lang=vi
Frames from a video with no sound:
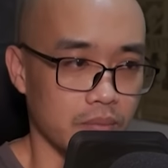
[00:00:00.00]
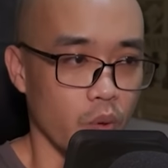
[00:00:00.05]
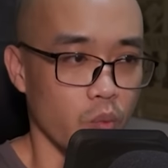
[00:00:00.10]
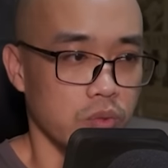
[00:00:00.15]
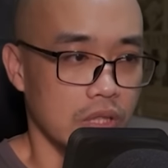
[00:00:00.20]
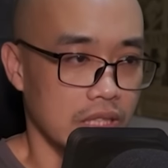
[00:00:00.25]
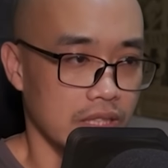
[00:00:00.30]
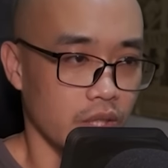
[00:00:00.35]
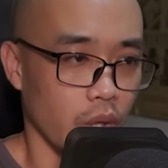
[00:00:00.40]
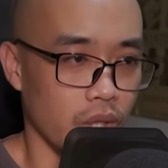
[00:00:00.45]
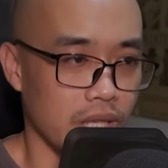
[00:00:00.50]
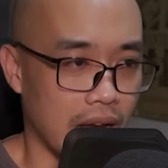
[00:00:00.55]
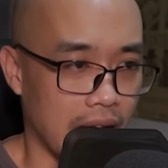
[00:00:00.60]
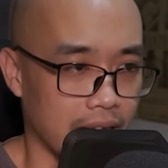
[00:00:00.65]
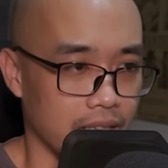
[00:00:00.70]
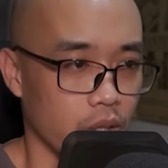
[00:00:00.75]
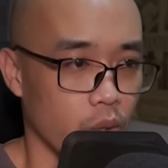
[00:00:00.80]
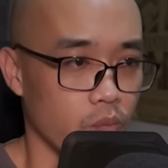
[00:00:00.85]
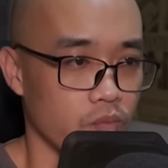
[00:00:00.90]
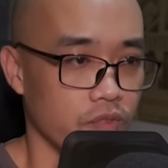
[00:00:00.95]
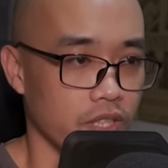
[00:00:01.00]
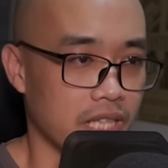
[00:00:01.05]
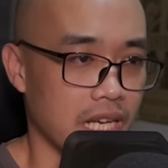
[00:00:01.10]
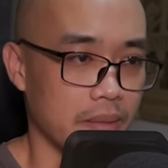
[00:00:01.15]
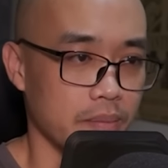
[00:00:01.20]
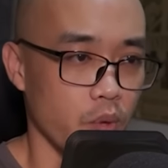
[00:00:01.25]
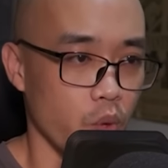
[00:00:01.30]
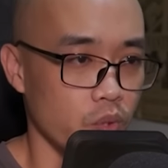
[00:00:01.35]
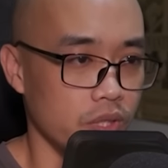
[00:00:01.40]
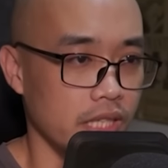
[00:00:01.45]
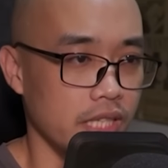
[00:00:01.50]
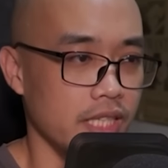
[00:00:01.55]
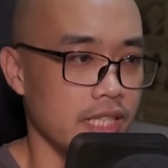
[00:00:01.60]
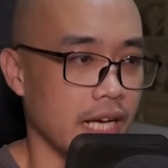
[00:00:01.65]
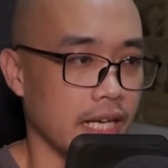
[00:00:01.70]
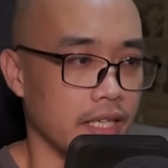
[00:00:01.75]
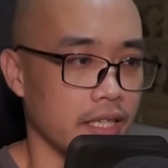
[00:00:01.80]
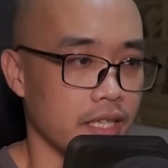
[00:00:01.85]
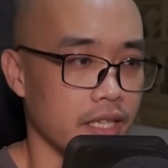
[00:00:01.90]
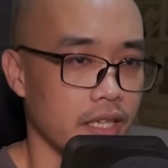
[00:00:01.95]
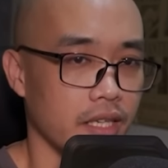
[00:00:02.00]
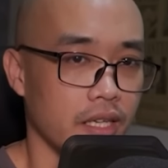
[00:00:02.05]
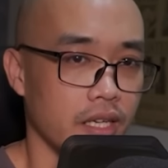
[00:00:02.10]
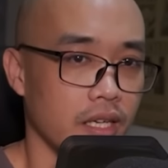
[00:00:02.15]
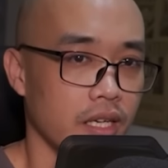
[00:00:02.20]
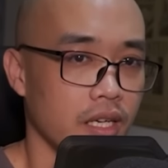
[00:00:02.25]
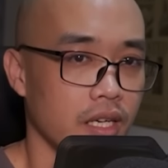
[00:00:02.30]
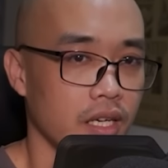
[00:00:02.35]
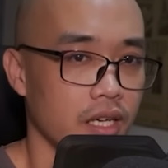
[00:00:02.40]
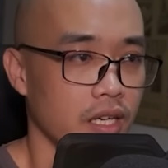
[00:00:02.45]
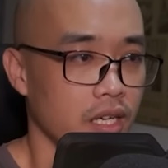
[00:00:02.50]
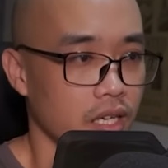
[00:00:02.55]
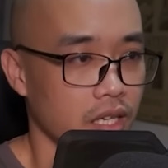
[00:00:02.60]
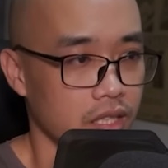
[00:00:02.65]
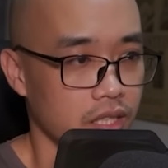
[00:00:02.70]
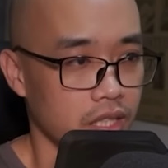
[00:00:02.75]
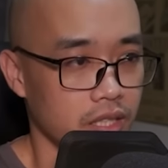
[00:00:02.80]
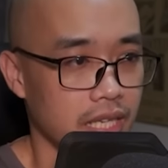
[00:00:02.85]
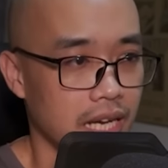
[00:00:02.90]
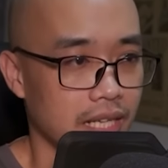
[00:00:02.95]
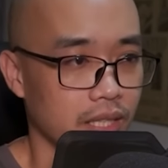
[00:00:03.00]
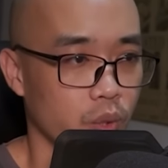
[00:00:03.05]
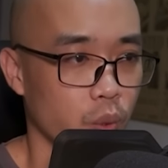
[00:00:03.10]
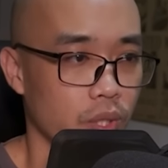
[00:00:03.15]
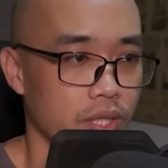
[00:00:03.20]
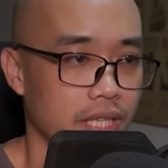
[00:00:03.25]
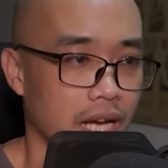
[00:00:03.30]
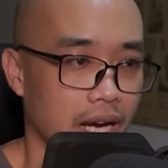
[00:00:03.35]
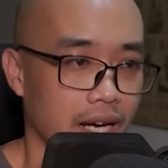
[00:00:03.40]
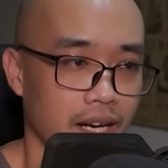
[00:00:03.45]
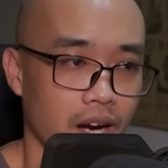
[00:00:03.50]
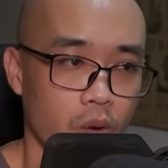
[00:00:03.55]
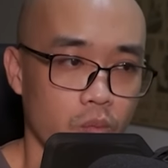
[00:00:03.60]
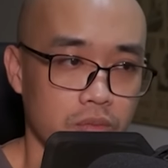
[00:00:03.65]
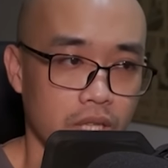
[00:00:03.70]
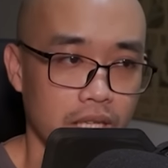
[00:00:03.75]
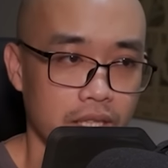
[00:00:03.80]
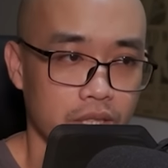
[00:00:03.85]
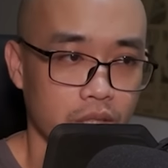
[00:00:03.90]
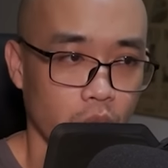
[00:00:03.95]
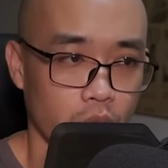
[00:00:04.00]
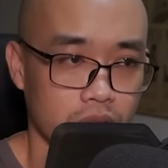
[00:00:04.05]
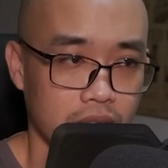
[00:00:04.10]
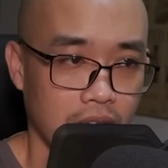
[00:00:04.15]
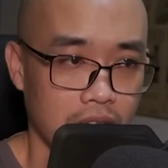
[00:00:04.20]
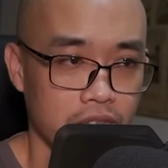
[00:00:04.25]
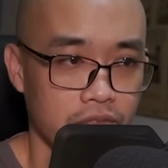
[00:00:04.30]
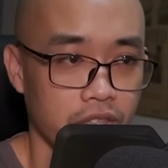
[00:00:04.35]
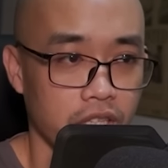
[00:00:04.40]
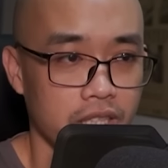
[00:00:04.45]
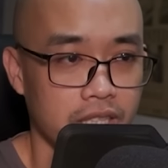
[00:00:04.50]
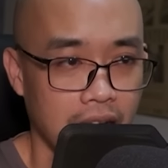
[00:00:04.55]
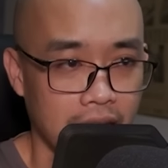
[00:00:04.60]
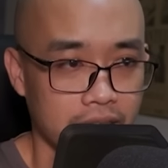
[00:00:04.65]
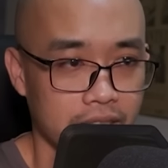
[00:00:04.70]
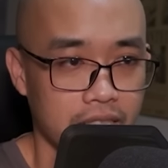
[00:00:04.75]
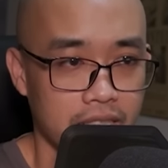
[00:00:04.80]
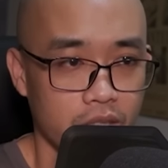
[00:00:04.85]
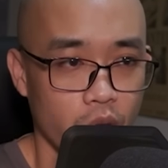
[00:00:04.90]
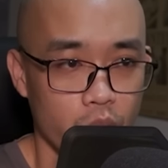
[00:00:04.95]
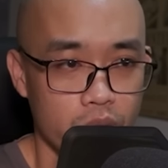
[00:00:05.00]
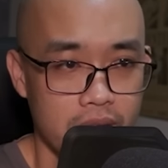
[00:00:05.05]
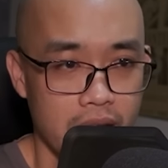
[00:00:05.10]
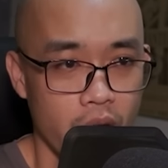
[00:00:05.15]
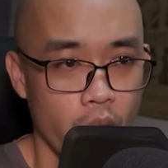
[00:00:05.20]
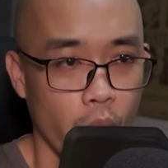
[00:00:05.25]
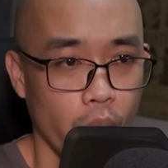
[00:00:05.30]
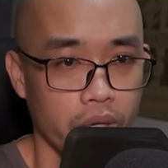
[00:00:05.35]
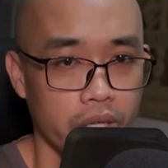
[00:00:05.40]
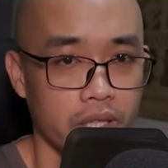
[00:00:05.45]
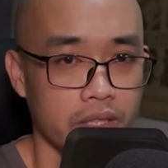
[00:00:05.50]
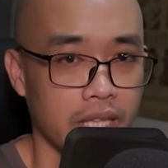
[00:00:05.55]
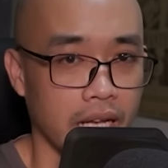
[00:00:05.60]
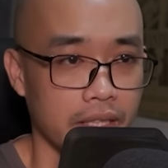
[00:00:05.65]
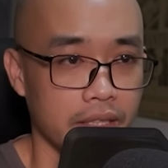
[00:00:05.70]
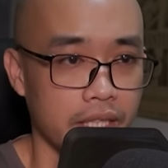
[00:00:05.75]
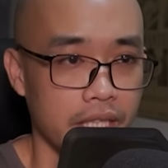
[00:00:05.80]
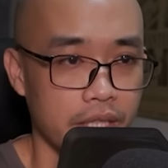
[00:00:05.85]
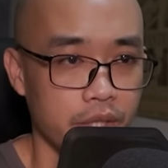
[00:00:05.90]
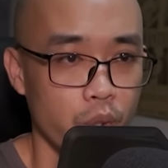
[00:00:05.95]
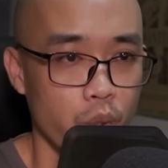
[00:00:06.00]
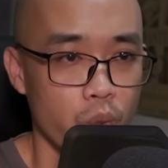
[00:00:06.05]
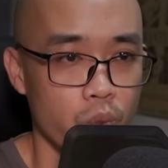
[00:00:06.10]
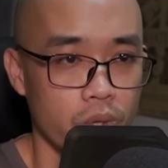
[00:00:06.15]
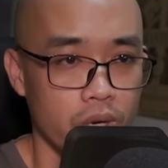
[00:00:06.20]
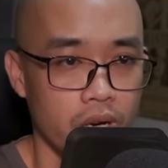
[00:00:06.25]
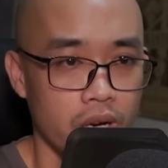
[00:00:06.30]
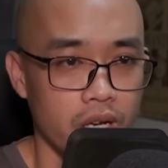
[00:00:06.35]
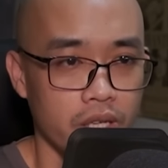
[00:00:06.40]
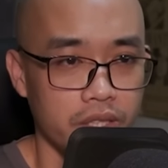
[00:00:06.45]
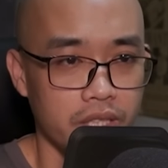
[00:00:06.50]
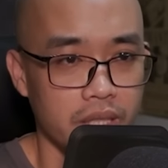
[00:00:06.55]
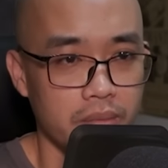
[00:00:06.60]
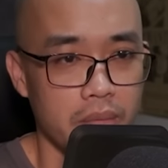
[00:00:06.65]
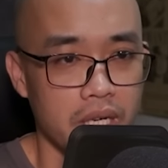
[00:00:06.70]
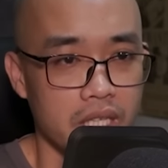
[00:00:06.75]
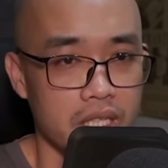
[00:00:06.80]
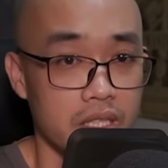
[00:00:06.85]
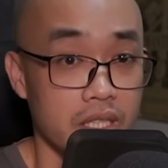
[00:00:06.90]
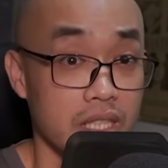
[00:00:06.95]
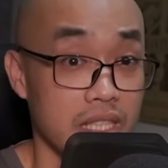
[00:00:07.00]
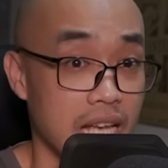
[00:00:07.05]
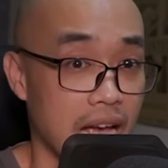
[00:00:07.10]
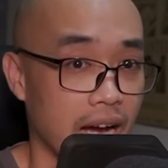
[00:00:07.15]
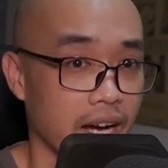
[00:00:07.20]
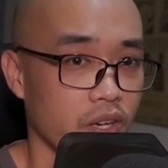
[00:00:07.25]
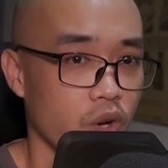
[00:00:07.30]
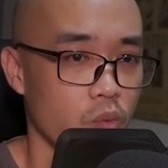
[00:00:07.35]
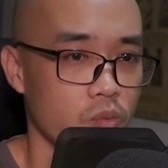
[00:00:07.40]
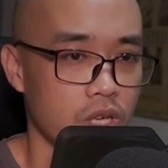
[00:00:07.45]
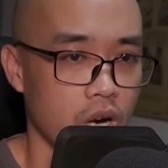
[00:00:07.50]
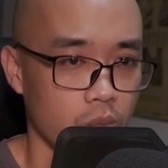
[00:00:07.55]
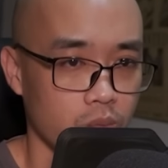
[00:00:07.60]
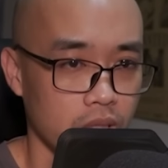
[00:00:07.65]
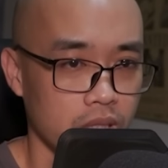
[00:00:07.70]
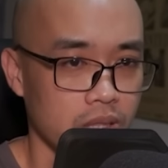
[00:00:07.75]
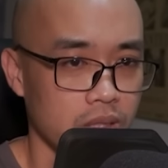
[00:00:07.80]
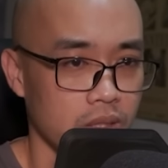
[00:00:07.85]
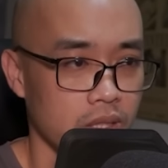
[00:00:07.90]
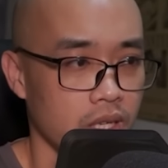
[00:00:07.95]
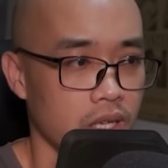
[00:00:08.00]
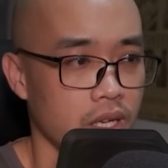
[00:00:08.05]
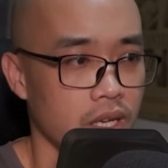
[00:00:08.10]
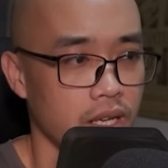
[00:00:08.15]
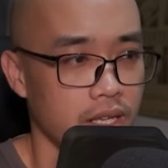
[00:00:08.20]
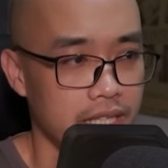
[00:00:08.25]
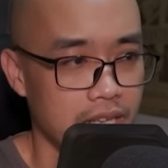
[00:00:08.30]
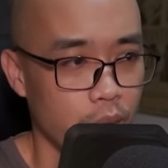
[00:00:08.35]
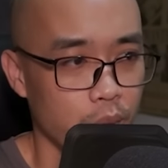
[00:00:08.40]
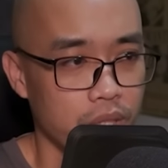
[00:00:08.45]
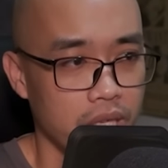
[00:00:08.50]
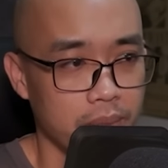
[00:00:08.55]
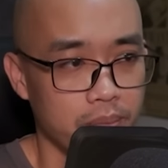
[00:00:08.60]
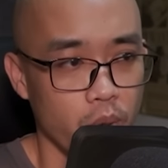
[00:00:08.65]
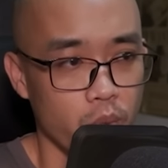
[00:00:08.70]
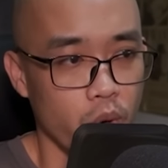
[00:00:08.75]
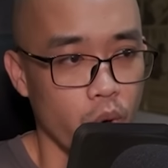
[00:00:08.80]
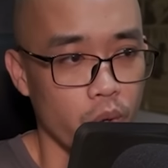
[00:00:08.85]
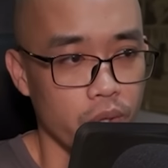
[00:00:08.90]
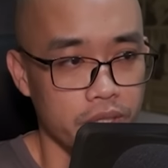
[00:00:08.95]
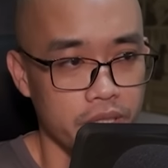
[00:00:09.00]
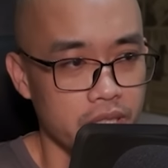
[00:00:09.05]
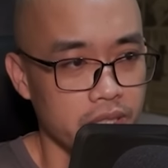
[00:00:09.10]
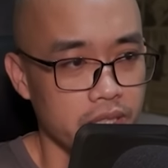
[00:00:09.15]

Một tràng tiếng gõ cửa đột nhiên vang lên, ngòi bút đang vẽ của Thạch Mục rung lên, phốc một tiếng vang nhỏ, phù chỉ đã vẽ được hơn phân nửa trong nháy mắt bốc cháy lên.